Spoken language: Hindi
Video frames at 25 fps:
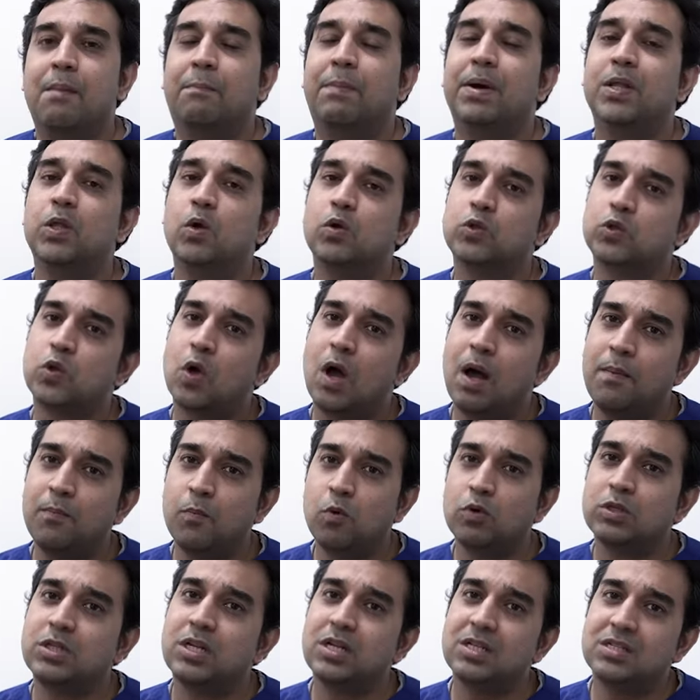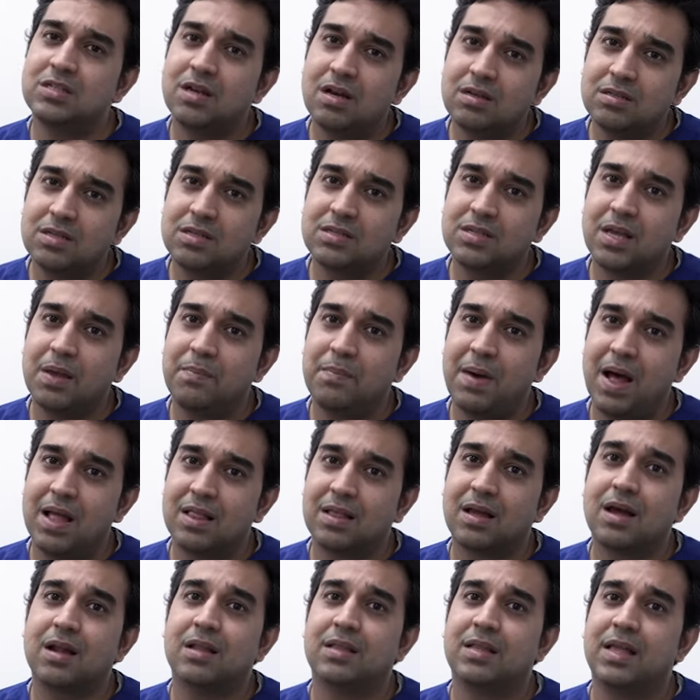पर दोस्तों हम कुछ रिसर्चेस की
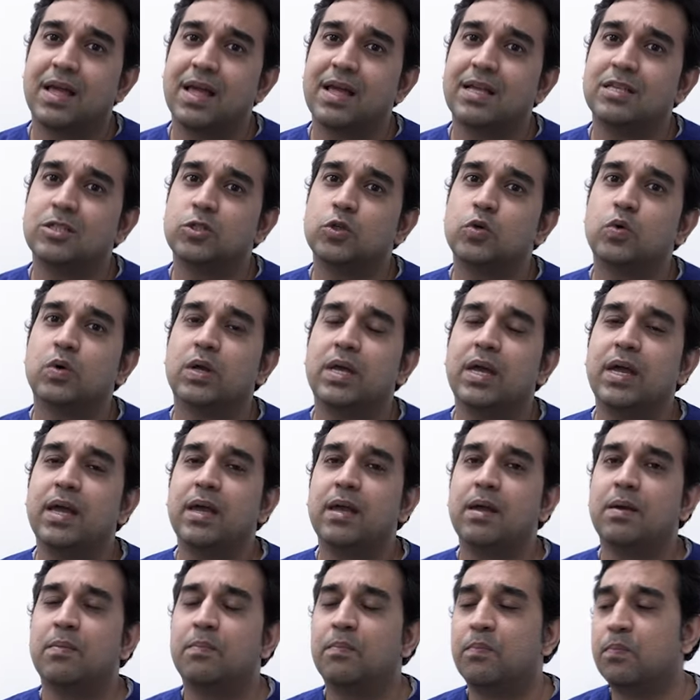बात करते हैं जो कि